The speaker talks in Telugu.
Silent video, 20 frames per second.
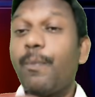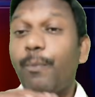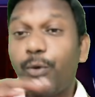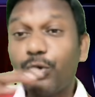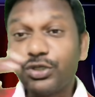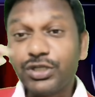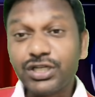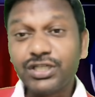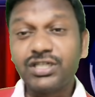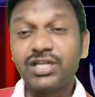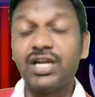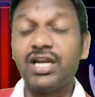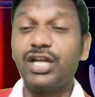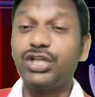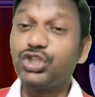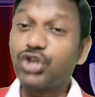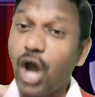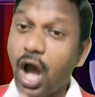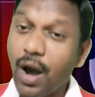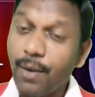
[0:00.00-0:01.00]
పొజిషన్ని
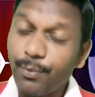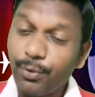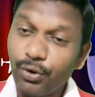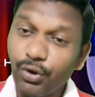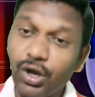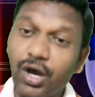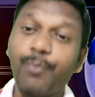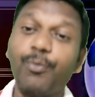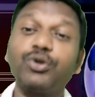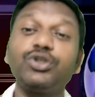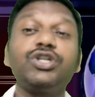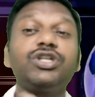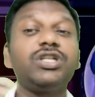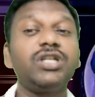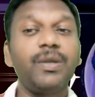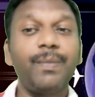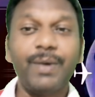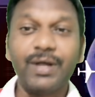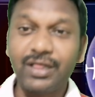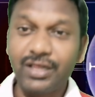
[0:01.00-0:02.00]
జాబ్ యొక్క
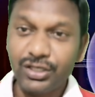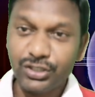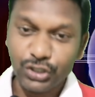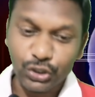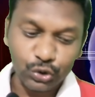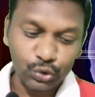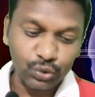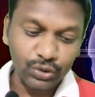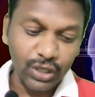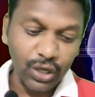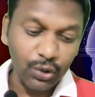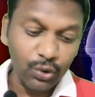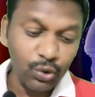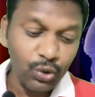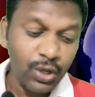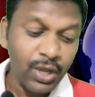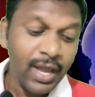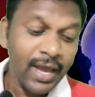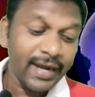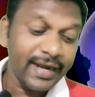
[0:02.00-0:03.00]
పొజిషన్ని బదిలీ చేసుకున్నారు
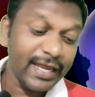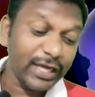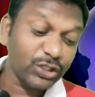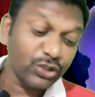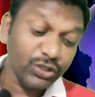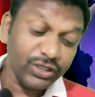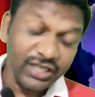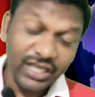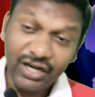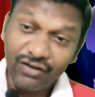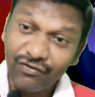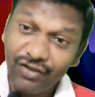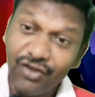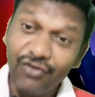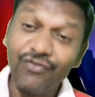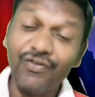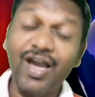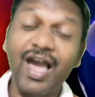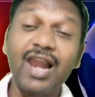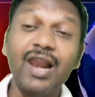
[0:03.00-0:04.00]
నెక్స్ట్ ఇరవై
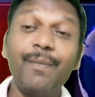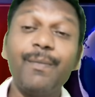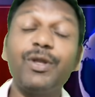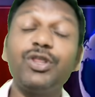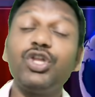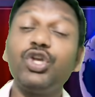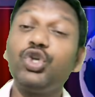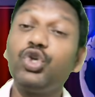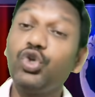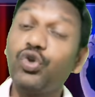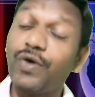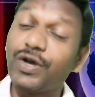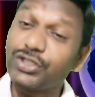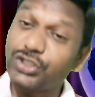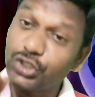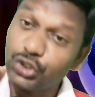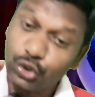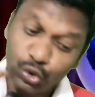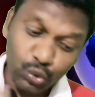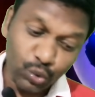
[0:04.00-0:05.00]
వేల మంది
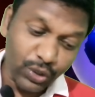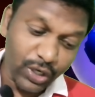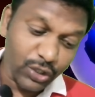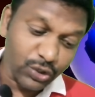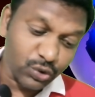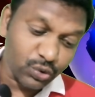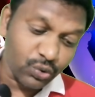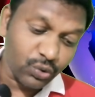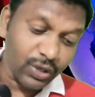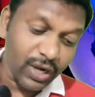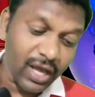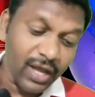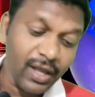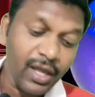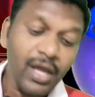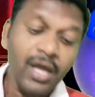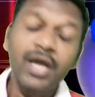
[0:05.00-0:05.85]
యూనివర్సిటీ స్టూడెంట్స్ కూడా